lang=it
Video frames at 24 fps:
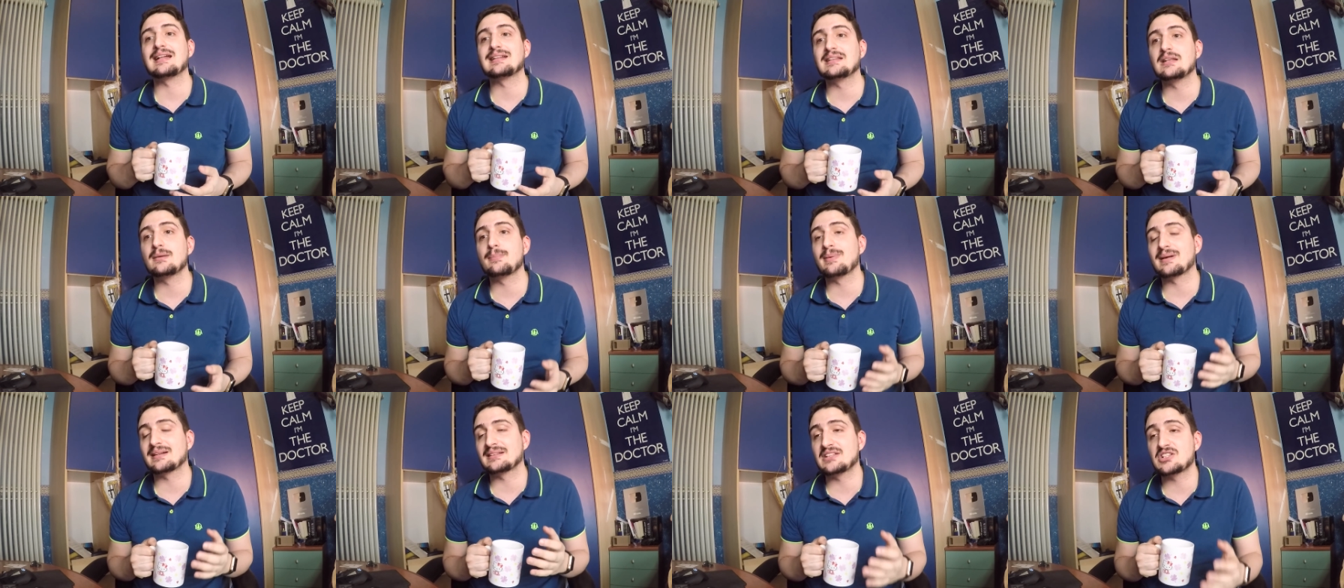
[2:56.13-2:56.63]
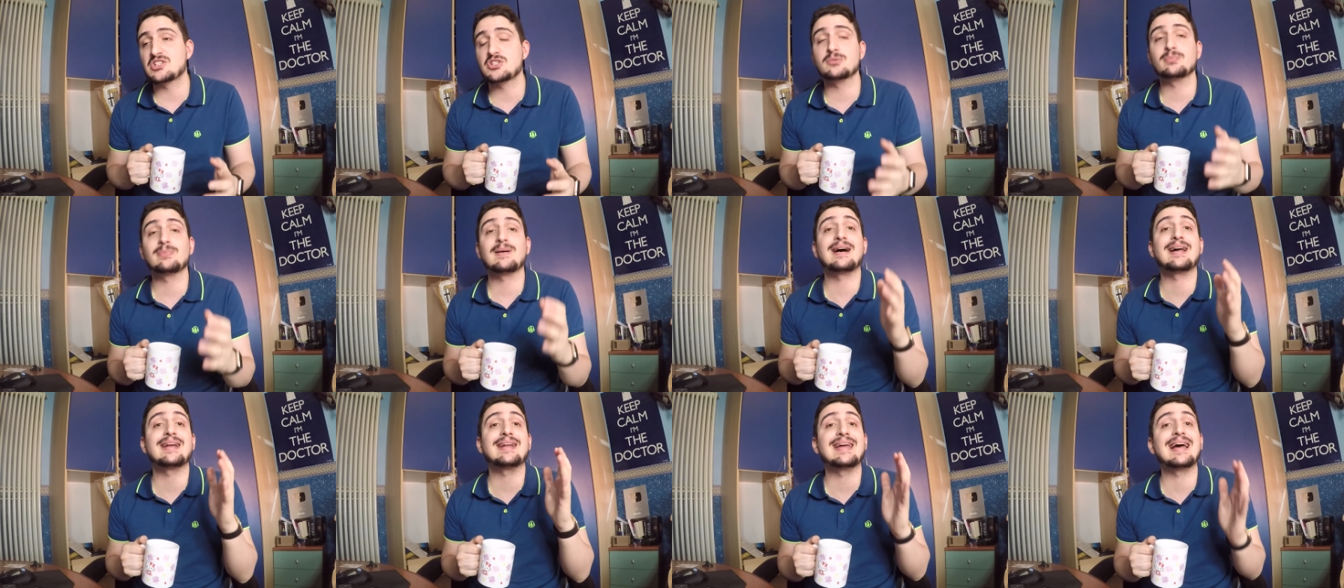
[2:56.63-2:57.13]
di
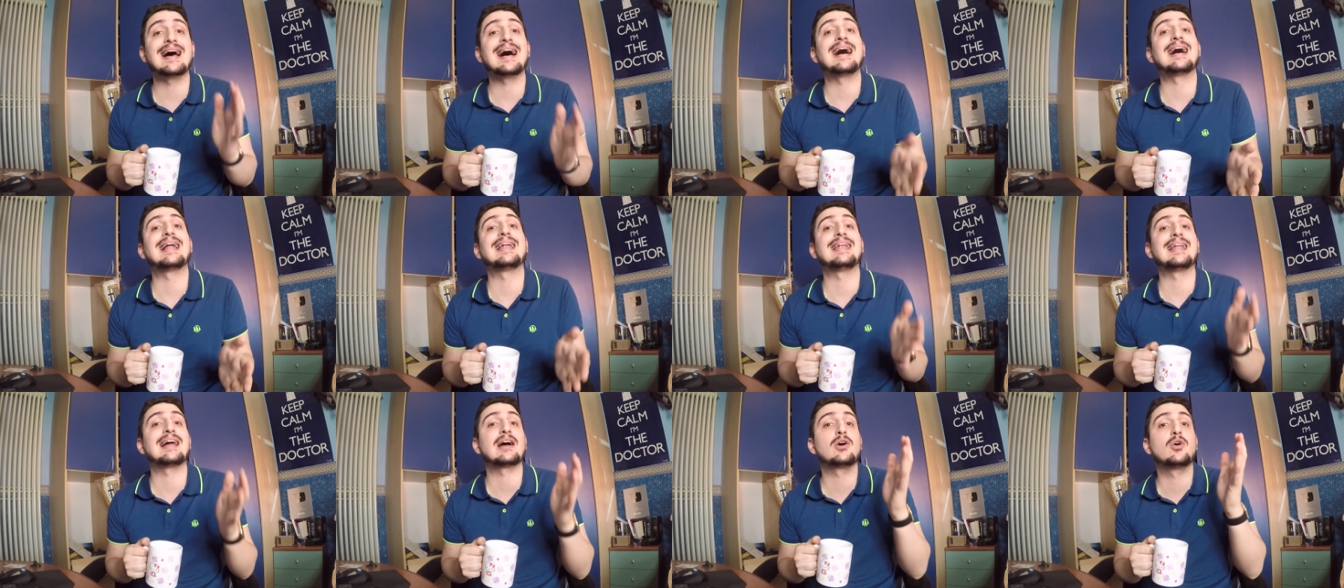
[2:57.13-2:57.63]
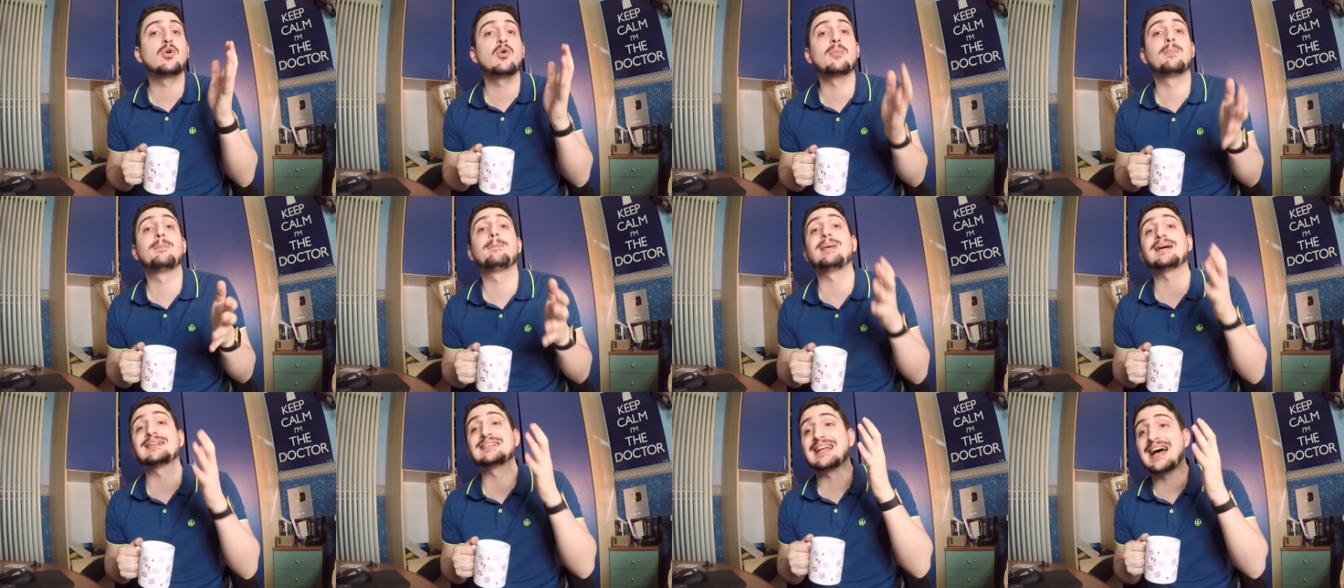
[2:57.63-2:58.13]
partecipare alla
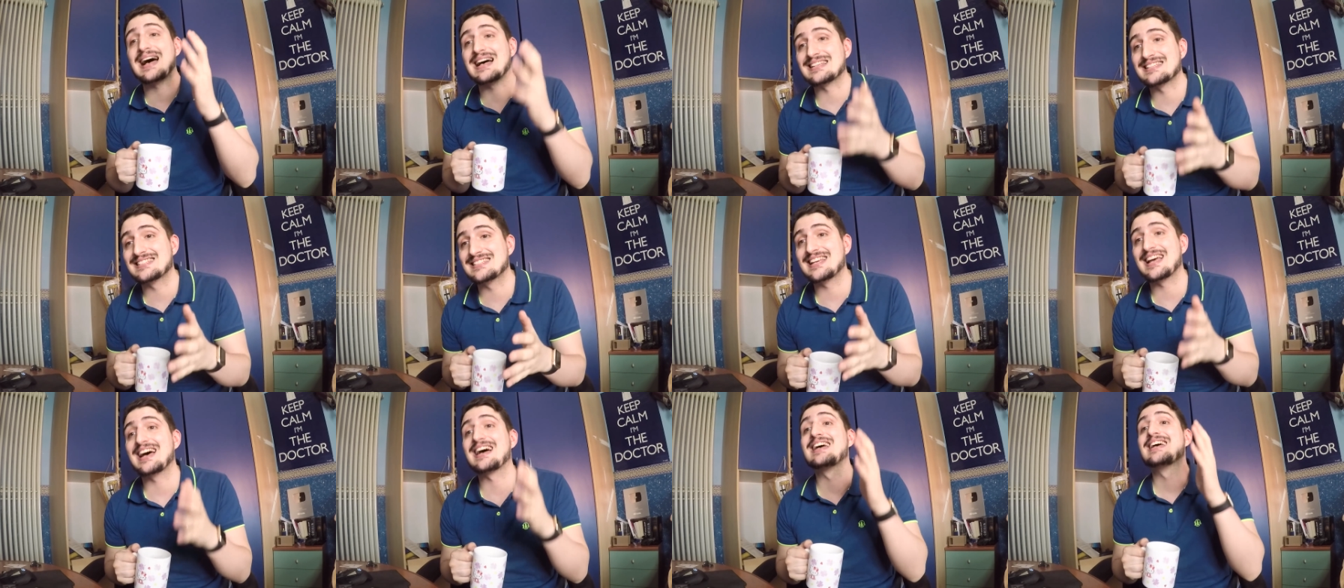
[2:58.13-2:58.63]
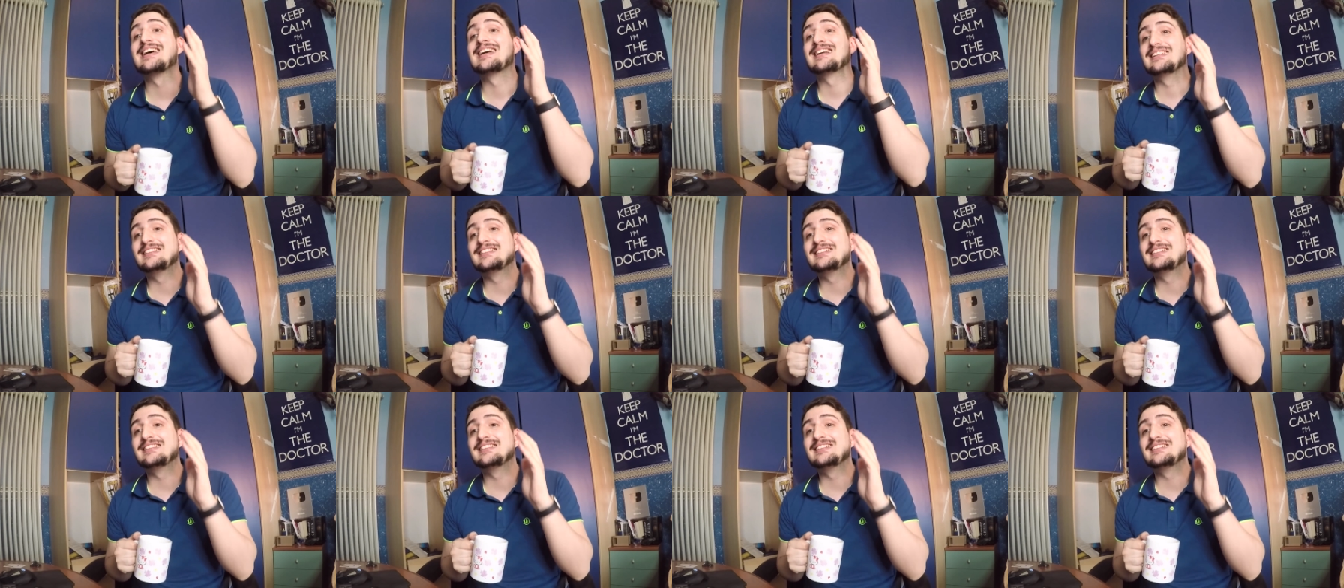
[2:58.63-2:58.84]
Coppa d'Asia